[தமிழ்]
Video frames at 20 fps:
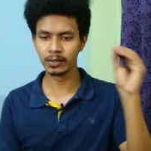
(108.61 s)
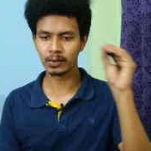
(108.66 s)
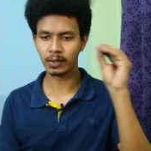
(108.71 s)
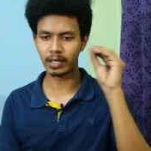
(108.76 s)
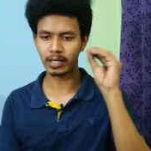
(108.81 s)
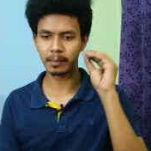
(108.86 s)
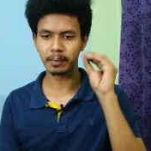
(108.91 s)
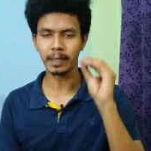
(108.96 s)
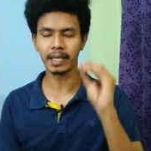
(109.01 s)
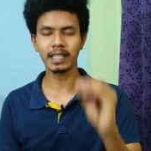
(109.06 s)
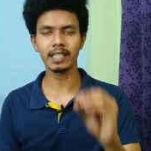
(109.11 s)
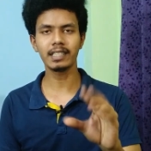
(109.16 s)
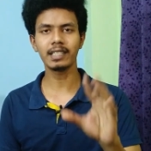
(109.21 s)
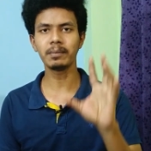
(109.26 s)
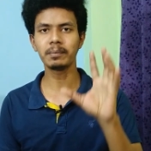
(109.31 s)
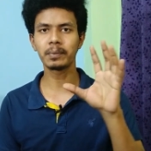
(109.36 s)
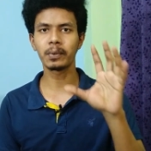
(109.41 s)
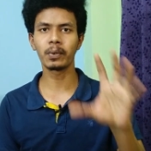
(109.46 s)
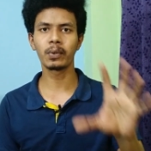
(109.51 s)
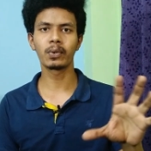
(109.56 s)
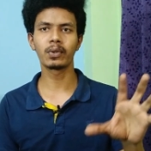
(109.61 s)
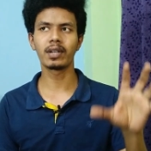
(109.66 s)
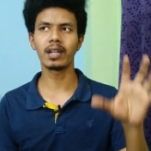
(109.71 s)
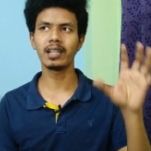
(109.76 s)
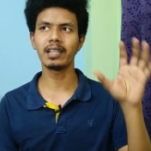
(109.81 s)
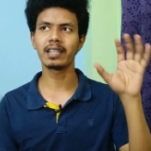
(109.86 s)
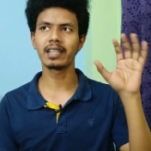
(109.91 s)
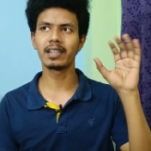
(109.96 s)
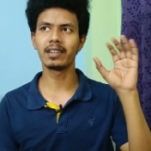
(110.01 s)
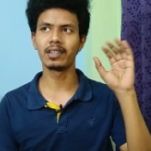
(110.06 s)
ஸோ அந்த பதட்டம்
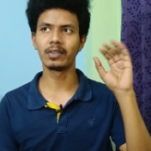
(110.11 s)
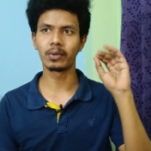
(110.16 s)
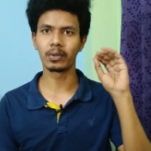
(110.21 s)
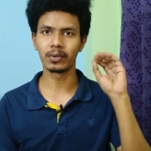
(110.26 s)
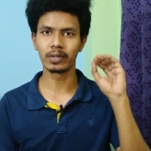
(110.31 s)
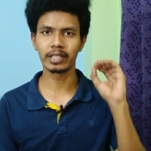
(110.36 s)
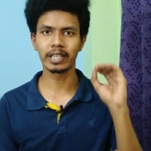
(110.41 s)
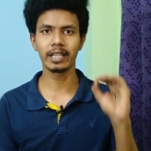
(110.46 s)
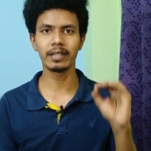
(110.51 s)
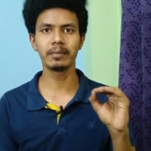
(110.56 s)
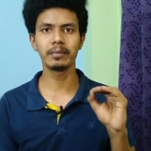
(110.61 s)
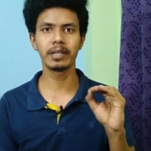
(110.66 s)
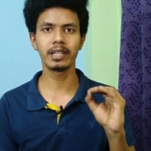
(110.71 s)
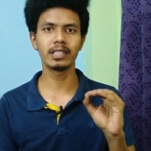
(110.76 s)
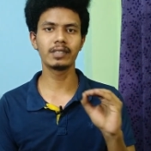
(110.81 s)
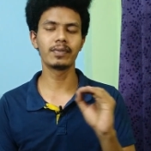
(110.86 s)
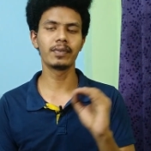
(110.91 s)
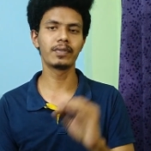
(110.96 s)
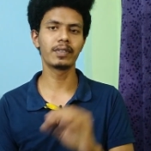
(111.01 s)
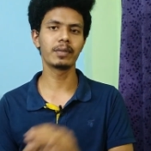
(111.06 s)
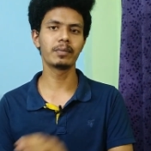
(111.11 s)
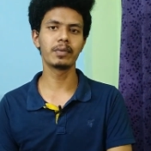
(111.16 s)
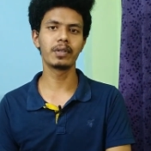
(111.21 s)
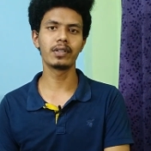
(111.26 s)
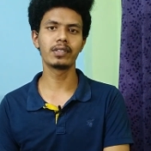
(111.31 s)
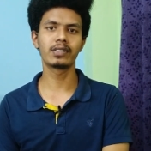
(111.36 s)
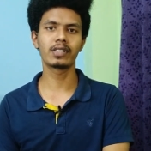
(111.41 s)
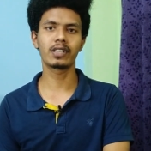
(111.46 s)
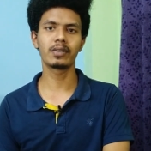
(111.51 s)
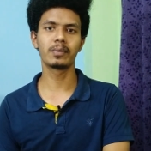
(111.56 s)
போகணும்னா நீங்க ஒரு டென் மினிட்ஸ் ஃபிஃப்டீன்
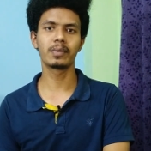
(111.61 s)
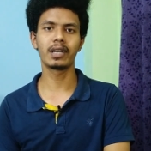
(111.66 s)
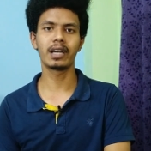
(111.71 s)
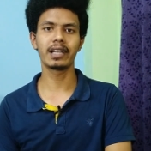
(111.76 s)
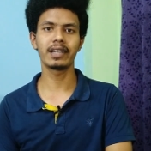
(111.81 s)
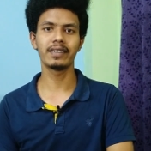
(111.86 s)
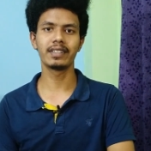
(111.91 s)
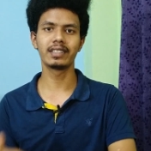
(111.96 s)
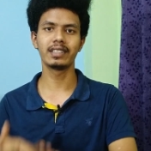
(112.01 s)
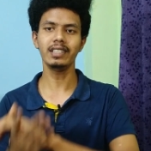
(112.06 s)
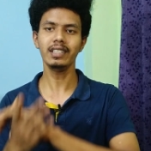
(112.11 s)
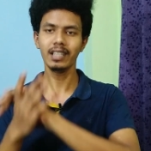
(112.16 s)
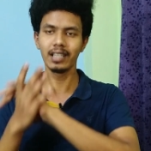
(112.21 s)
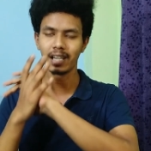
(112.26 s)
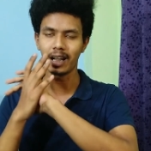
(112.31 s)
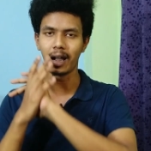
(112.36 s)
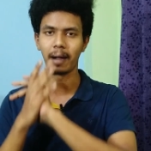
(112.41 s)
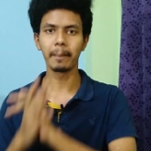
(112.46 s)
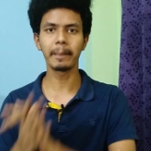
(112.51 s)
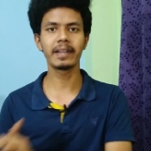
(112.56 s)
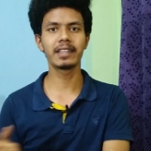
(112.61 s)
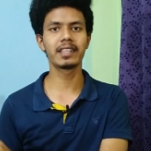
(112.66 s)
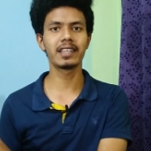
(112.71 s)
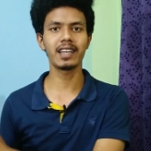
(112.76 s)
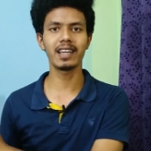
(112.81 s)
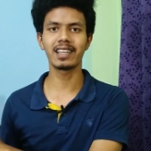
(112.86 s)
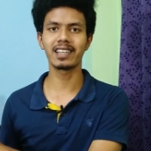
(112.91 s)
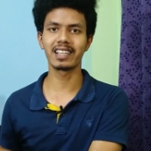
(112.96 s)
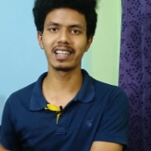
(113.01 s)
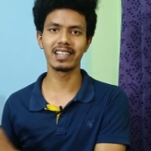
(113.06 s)
மினிட்ஸ்க்கு முன்னாடியே வந்து
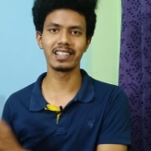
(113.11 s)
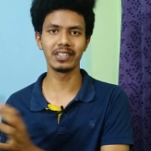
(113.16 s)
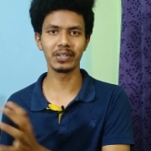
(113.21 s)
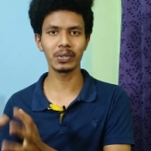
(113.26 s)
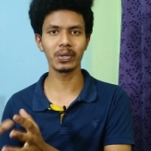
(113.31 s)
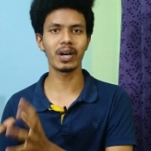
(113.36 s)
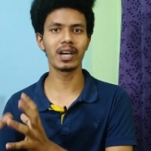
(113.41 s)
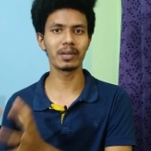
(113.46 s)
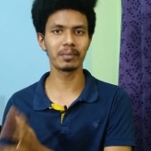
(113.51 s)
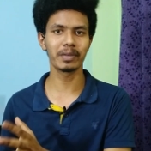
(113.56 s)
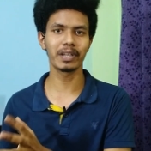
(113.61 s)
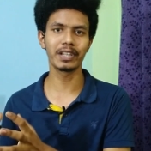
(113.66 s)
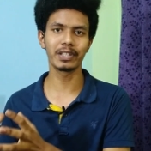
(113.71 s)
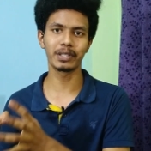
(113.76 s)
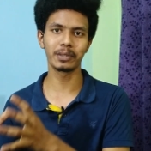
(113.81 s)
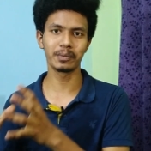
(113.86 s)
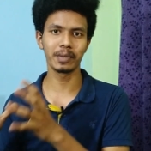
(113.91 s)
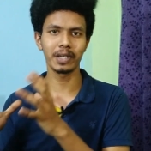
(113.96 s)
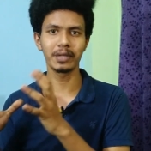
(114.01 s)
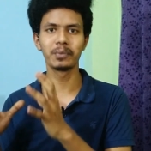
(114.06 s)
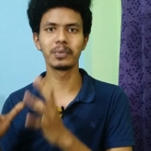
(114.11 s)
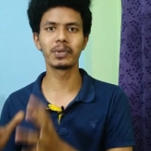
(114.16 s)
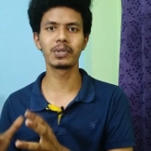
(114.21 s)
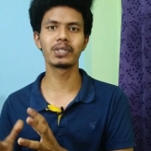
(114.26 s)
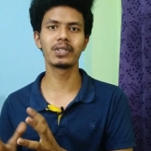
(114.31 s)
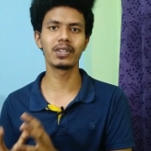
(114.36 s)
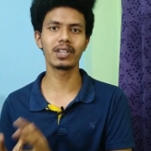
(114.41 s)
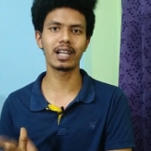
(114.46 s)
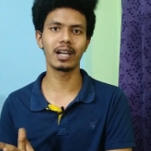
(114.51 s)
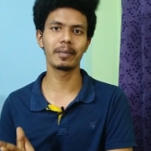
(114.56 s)
அமைதியா இருங்க இன்டர்வியூ ஆரம்பிக்கிறதுக்கு முன்னாடி
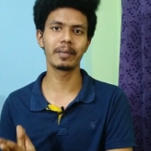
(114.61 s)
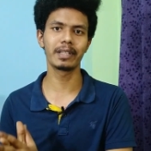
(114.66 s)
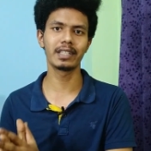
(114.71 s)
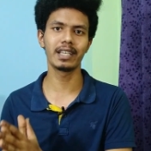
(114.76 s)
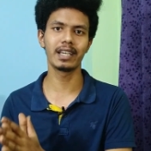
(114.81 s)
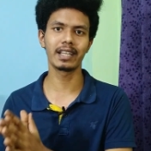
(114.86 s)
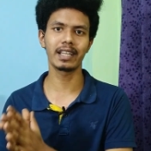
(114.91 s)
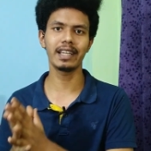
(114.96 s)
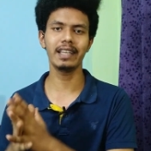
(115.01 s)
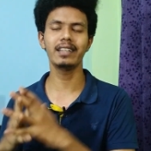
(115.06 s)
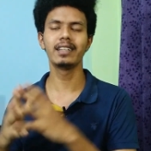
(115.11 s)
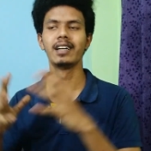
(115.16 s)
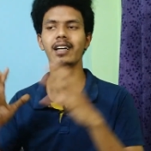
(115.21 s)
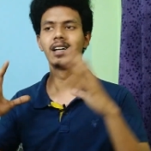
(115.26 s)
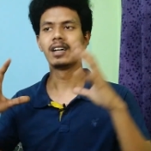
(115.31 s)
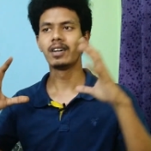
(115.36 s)
முடிஞ்ச அளவுக்கு அமைதியா இருங்க